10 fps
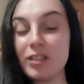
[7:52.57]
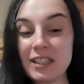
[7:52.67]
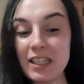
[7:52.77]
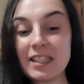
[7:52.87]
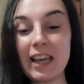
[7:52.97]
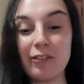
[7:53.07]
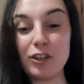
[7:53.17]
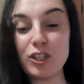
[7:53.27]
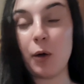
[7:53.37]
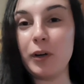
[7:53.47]
Stasera
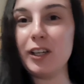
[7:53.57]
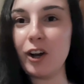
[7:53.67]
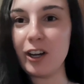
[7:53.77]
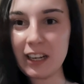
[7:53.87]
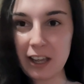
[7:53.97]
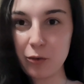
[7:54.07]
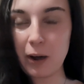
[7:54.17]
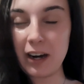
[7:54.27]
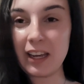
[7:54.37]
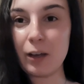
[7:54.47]
facciamo gli gnocchi alla
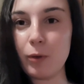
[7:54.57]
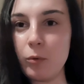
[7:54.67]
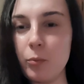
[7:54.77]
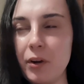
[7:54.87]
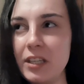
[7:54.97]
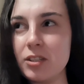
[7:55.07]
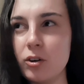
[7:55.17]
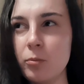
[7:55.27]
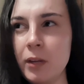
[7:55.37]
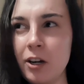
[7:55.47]
romana che abbiamo preso,
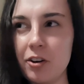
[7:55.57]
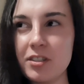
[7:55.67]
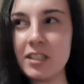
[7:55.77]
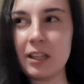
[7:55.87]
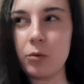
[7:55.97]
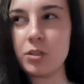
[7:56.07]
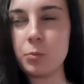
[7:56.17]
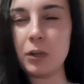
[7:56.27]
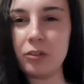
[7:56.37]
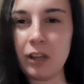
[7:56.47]
non mi ricordo se da
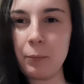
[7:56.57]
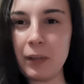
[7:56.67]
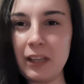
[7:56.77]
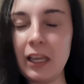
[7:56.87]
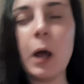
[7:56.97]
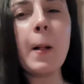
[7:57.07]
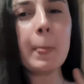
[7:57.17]
Eurospin o da MD,